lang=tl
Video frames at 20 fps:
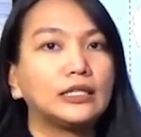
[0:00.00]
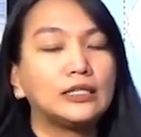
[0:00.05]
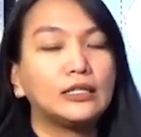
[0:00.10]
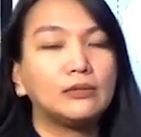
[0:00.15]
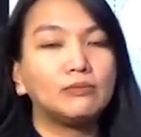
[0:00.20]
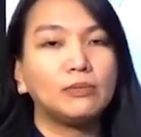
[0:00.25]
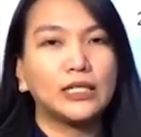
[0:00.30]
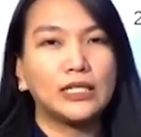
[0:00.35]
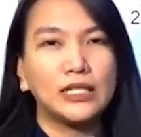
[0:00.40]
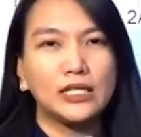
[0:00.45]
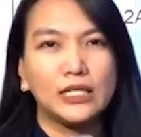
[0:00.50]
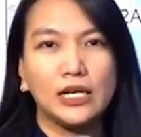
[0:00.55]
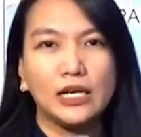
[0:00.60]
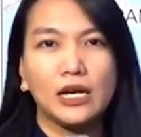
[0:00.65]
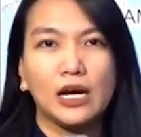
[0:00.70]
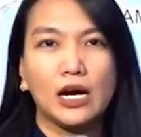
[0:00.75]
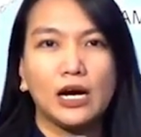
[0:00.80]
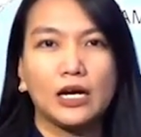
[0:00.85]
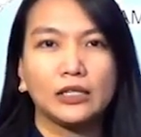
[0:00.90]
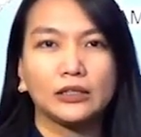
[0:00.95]

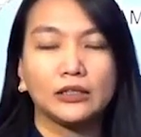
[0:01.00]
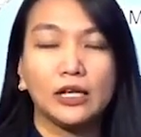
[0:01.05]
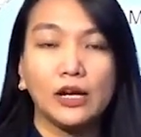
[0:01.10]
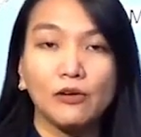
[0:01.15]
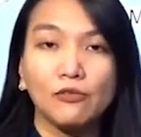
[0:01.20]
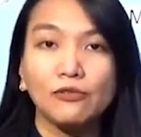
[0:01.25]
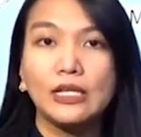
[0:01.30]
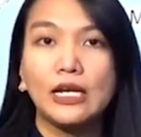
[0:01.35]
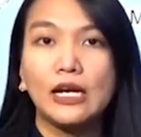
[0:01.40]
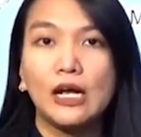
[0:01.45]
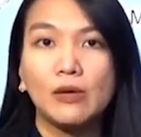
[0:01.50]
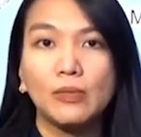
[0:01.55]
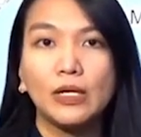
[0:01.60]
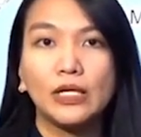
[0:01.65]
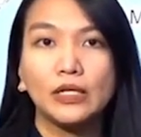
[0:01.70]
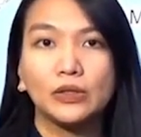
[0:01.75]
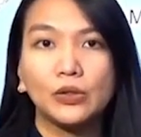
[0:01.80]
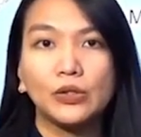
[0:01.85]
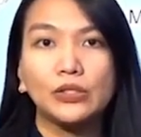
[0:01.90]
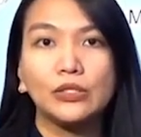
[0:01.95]
magiging uh, trough na
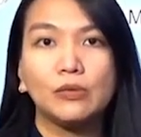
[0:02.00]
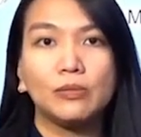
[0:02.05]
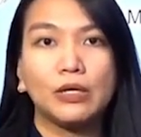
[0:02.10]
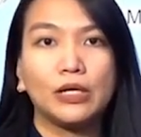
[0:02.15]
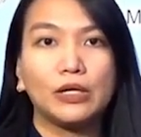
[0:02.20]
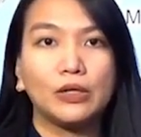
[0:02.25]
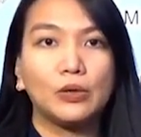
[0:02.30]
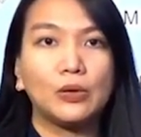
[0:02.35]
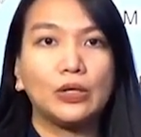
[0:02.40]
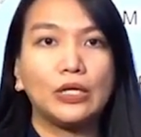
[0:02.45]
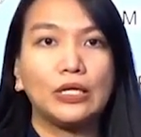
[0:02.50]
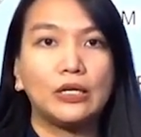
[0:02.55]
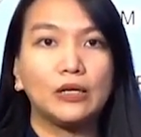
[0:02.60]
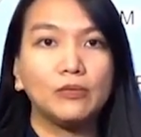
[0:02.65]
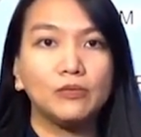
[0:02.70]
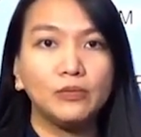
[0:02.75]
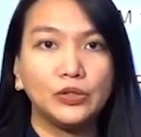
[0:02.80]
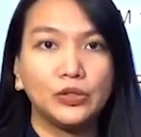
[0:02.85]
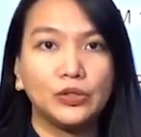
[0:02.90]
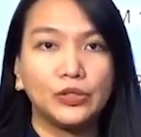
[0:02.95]
lamang ito ni bagyong
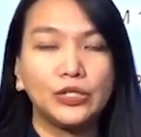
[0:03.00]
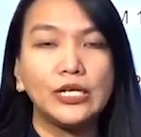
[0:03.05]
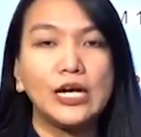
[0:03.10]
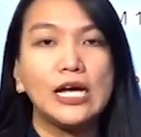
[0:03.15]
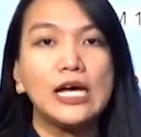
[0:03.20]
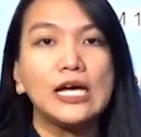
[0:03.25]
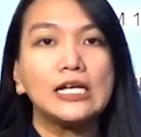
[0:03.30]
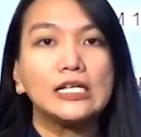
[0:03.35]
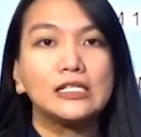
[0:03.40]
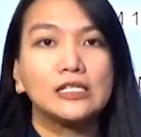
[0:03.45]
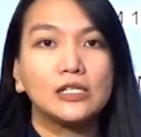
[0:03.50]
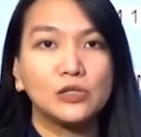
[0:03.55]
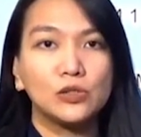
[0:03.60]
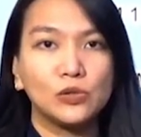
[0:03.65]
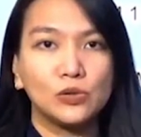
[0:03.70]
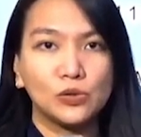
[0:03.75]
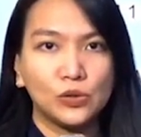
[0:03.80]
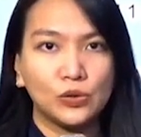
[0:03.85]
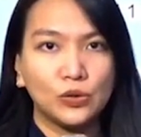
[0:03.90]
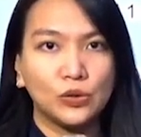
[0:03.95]
Hinamnor sa
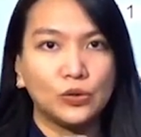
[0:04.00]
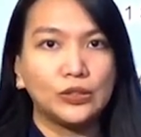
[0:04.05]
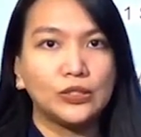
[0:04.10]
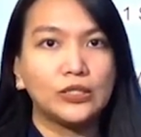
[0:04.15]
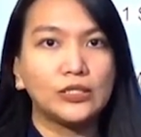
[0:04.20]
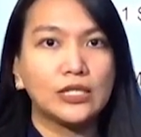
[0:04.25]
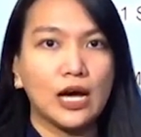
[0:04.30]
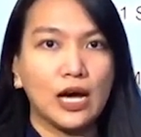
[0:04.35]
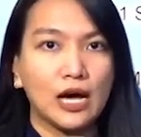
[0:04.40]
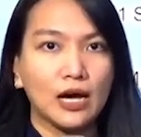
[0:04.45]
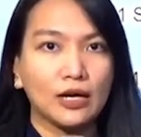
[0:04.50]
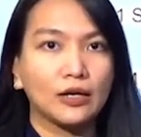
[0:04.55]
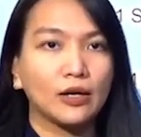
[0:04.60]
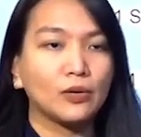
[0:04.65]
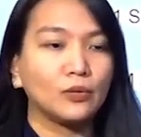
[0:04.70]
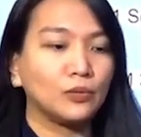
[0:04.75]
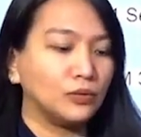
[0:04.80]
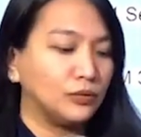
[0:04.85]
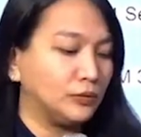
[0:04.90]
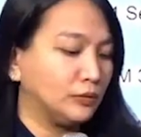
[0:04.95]
susunod na
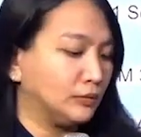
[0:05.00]
araw.